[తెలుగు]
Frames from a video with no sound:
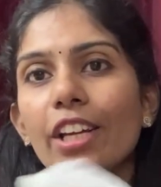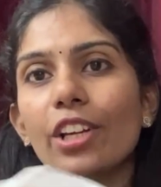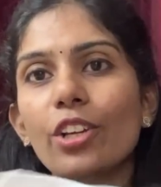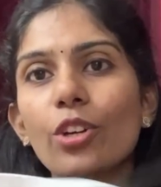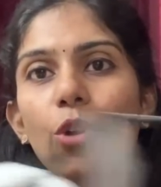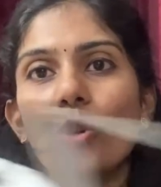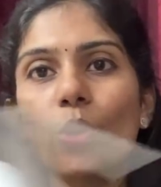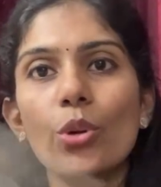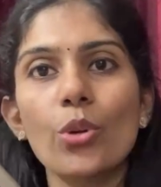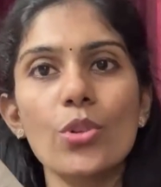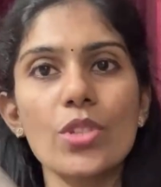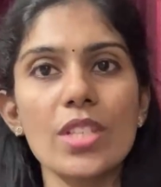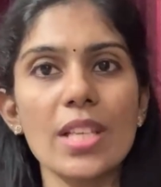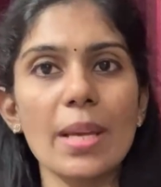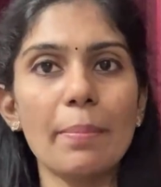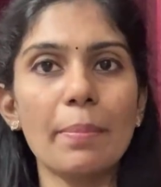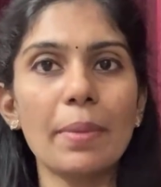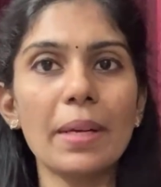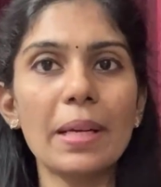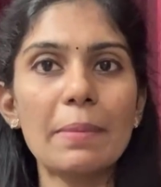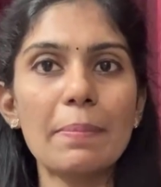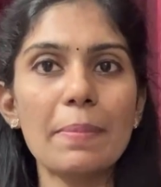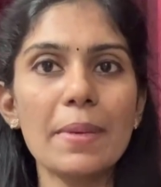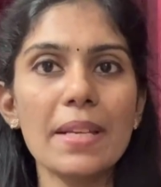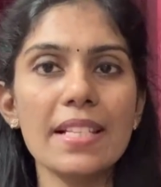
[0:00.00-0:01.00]
రెండు
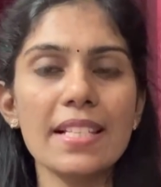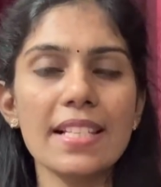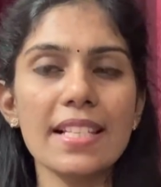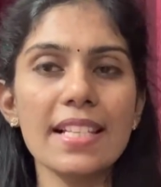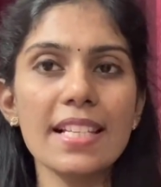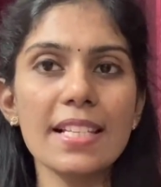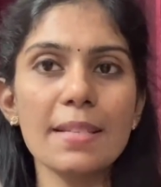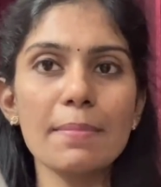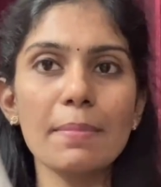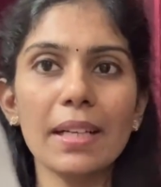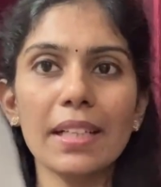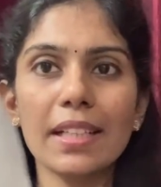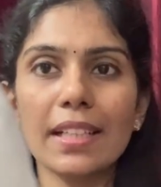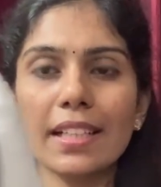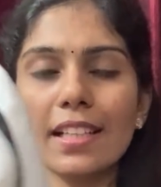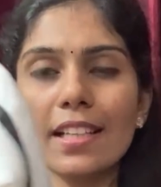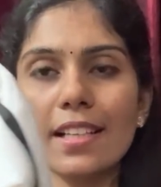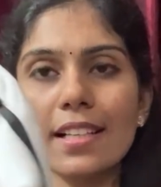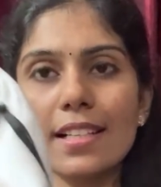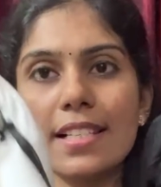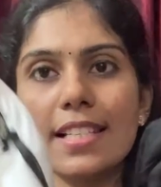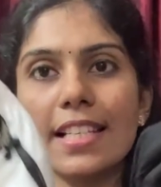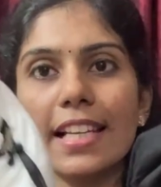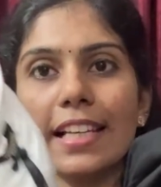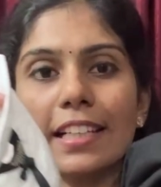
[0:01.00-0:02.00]
సెపరేట్ పీసెస్ బట్ ఇలా
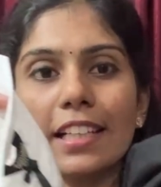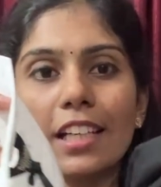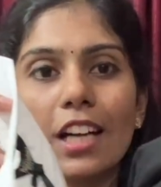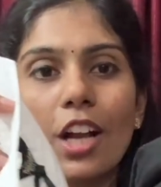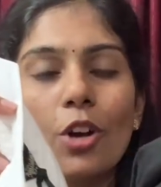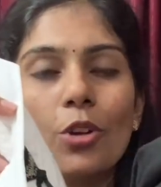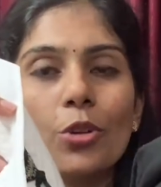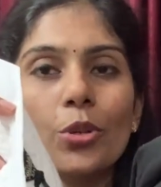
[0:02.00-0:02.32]
సెట్ లా